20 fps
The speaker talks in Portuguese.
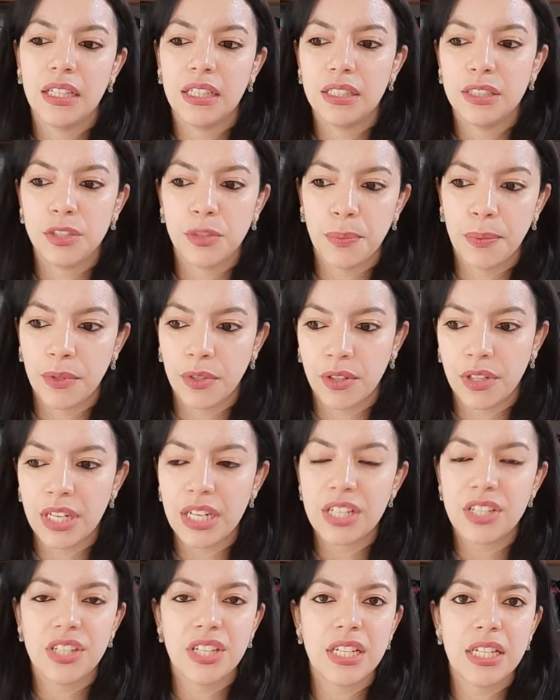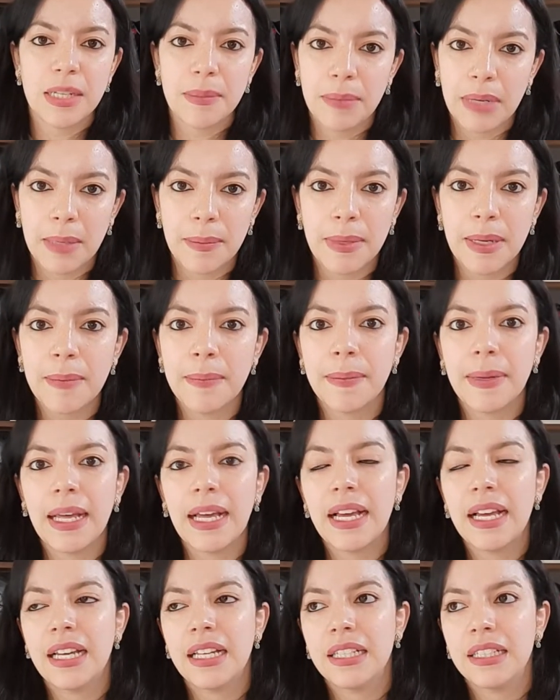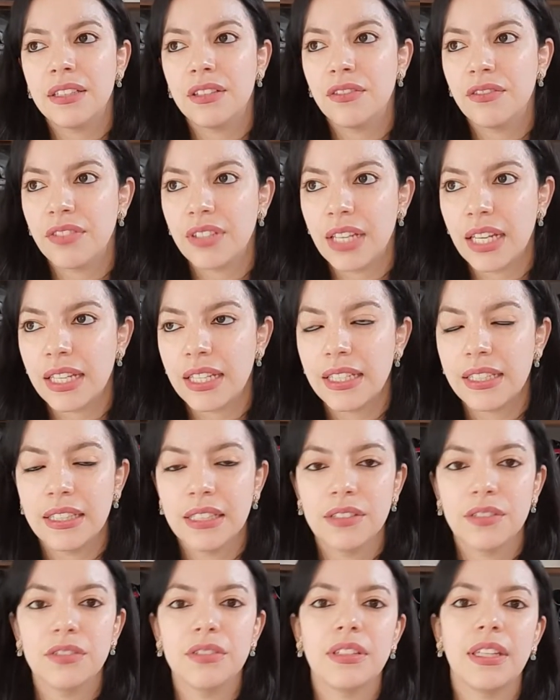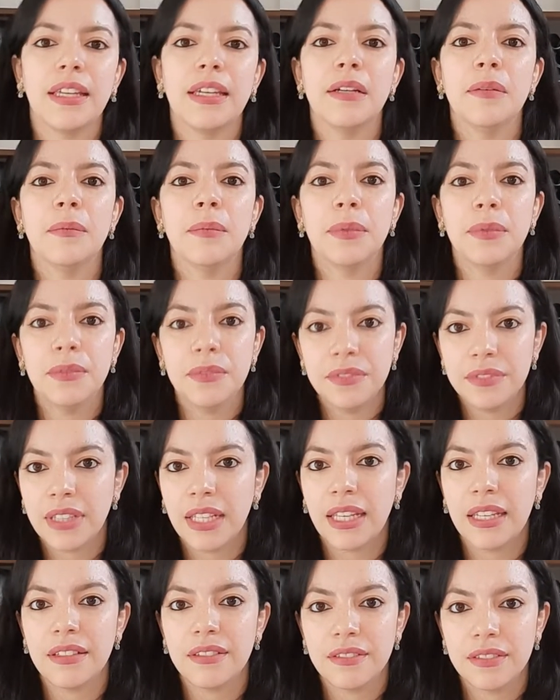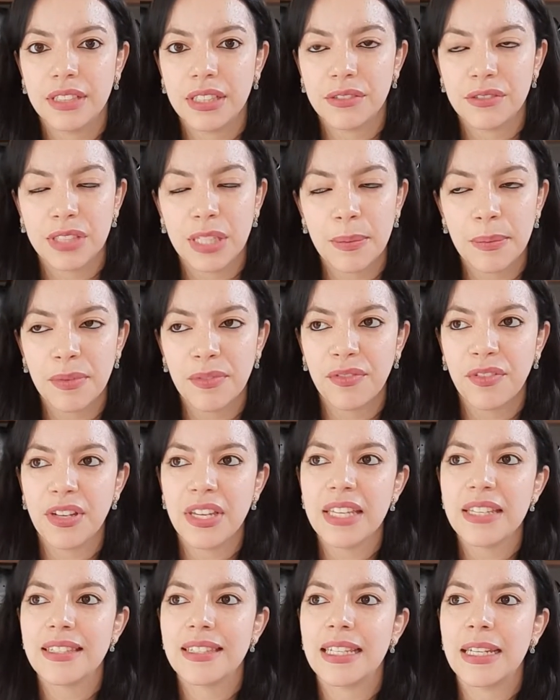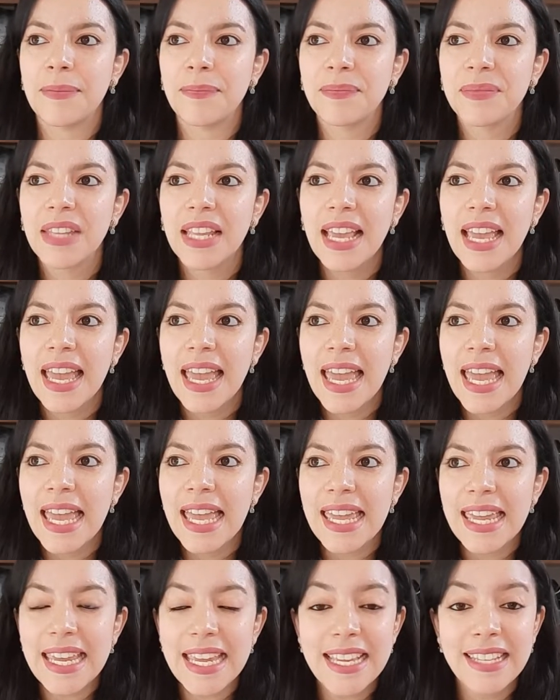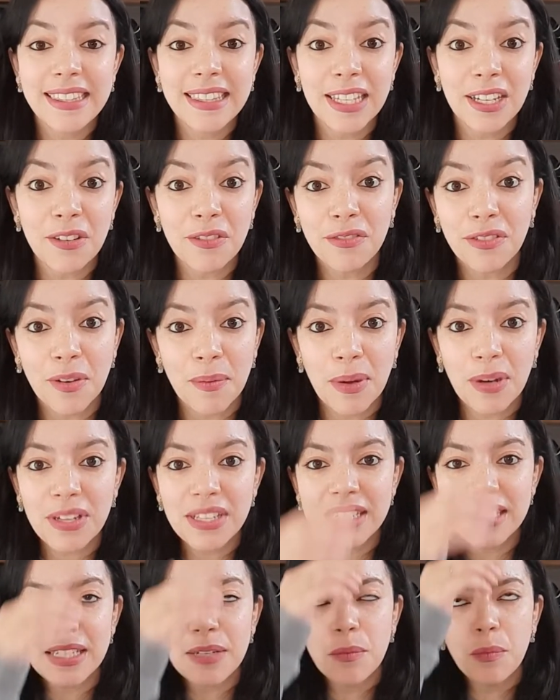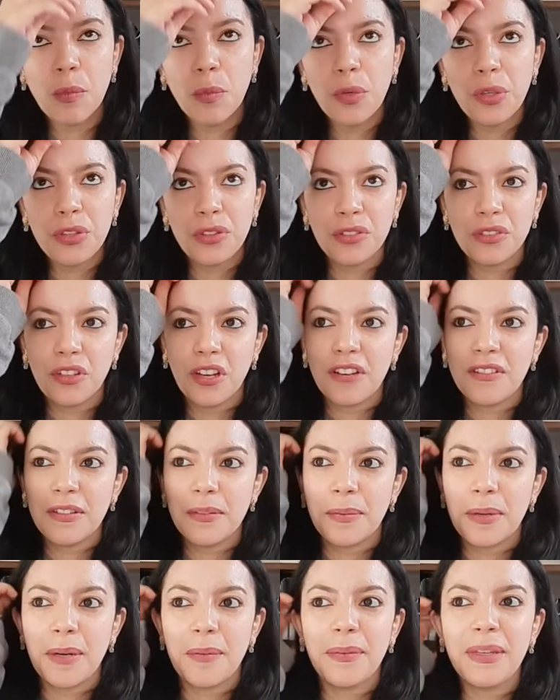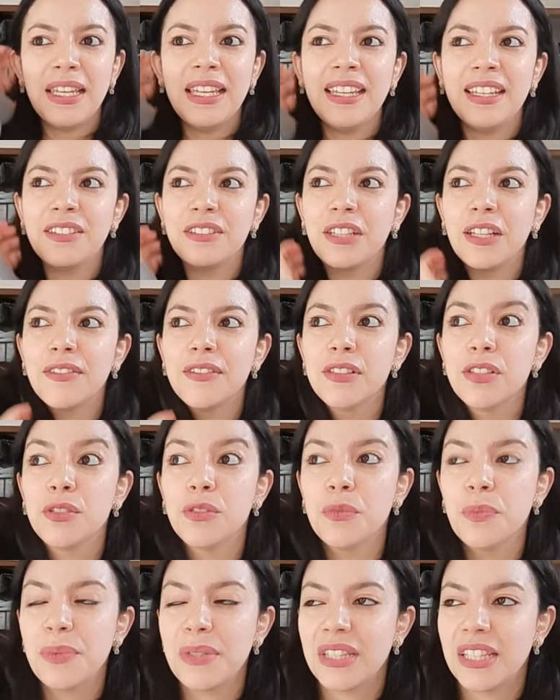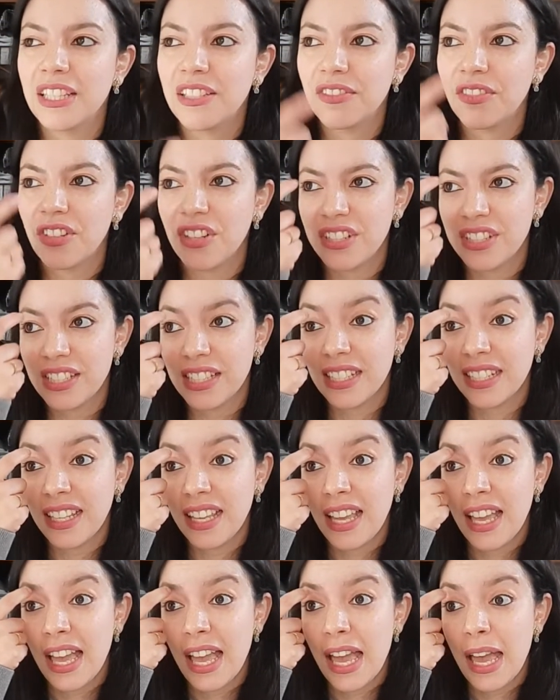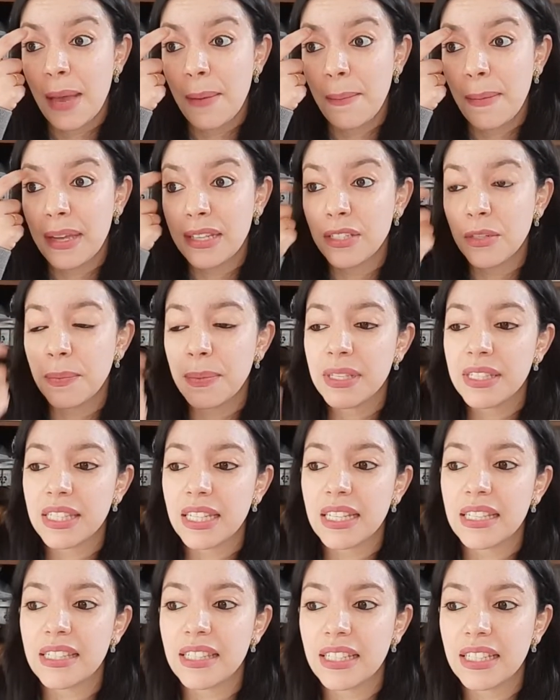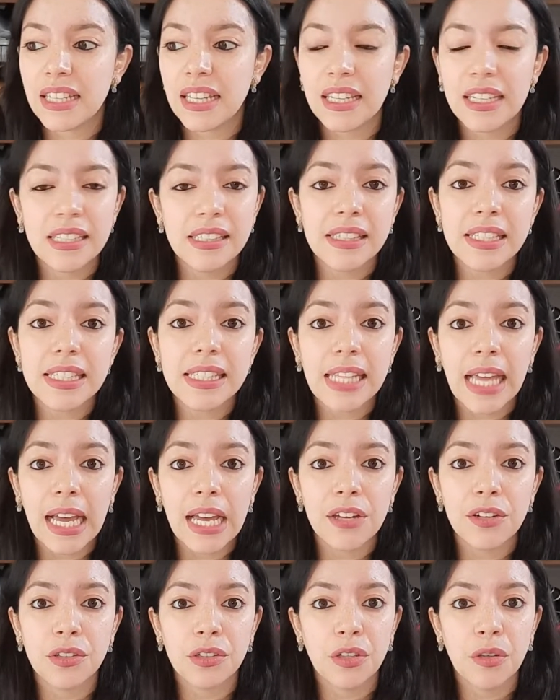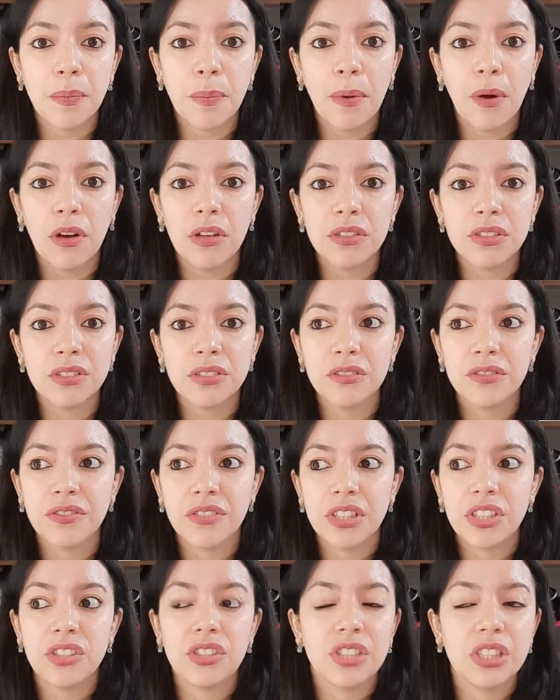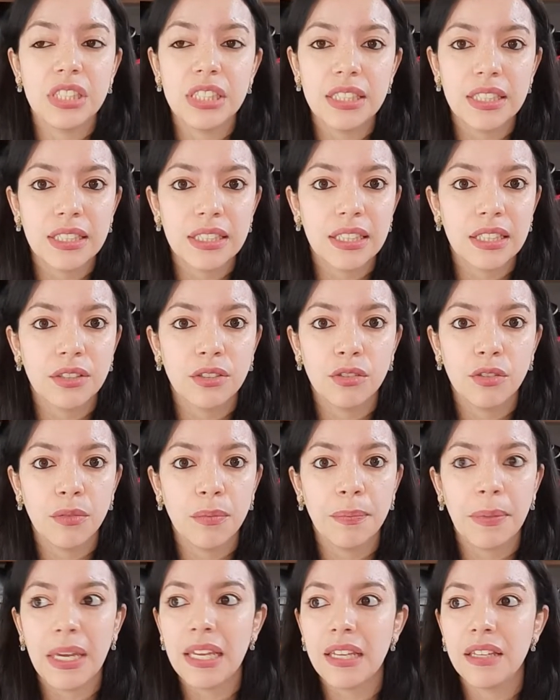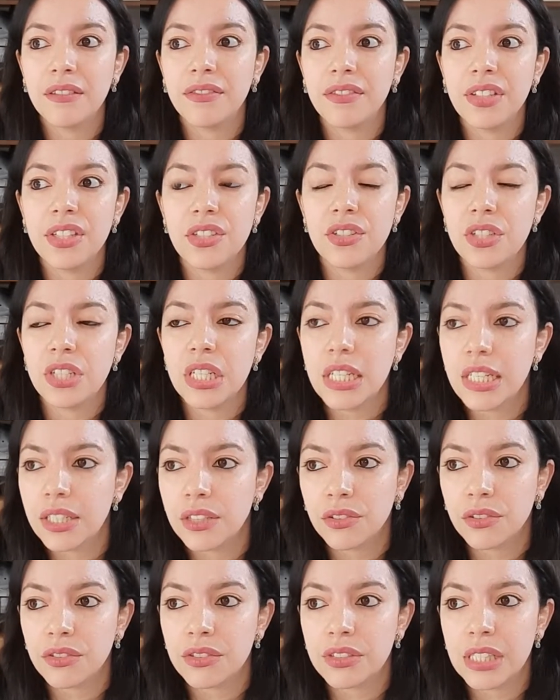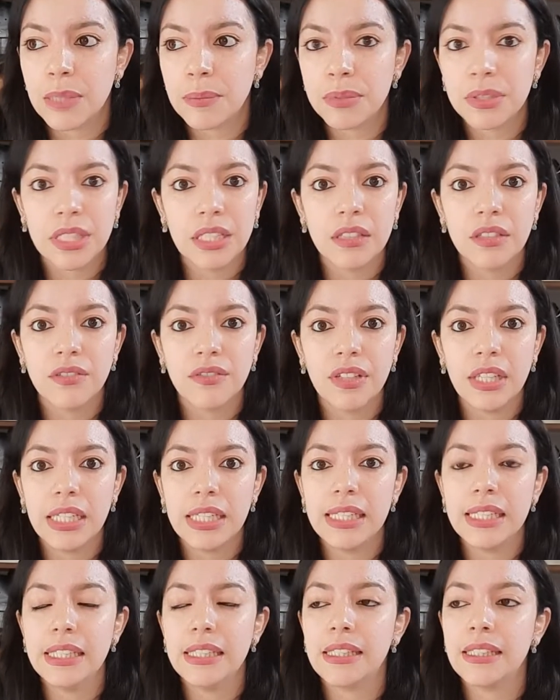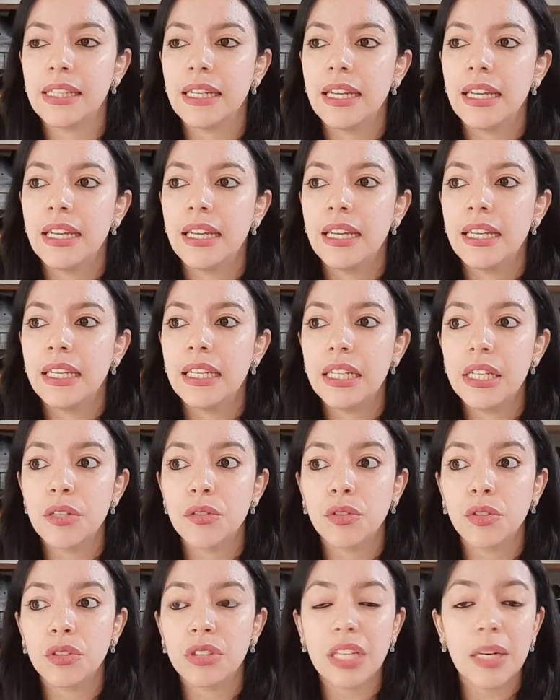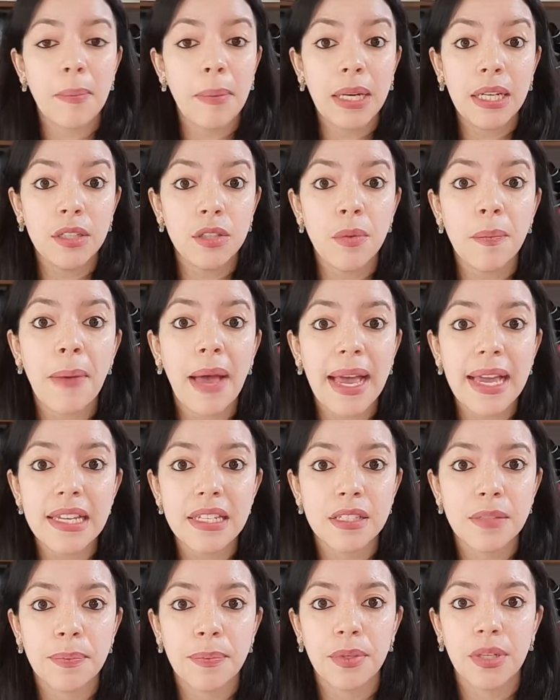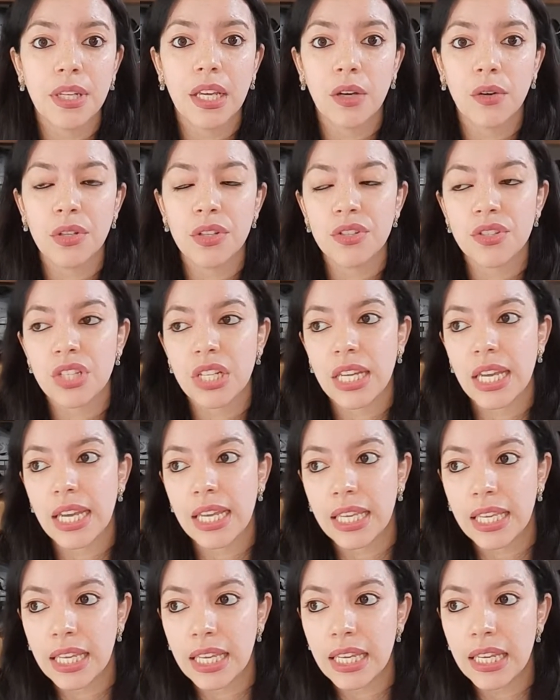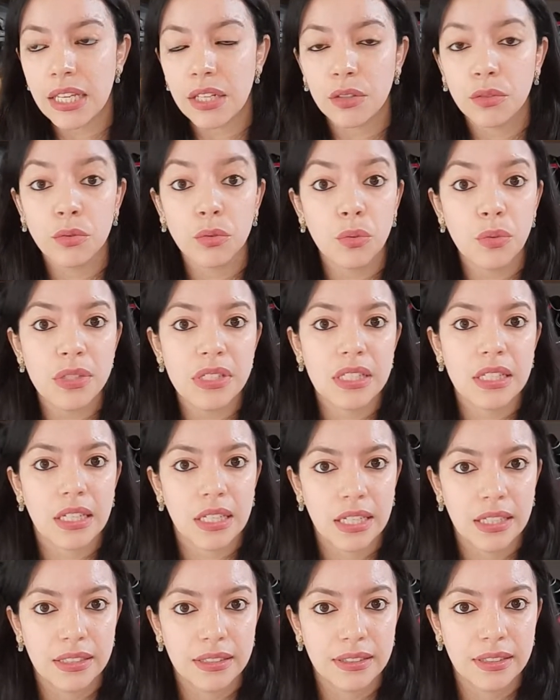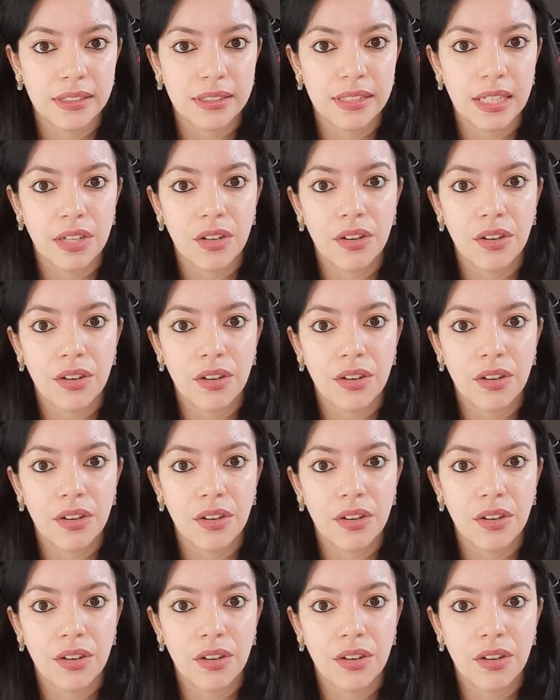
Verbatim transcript: eu tu progredi, blá blá blá, e tu fica aqui tanto tempo, né? Então sempre foi assim. E então foi uma coisa assim muito nova para mim, eu tava super nervosa, mas eu pensei assim, é necessário, eu não posso fingir que tá tudo bem, fingir que eu tô sendo feliz. E eu tô trabalhando mais, porque quando eu cheguei aqui eram duas crianças e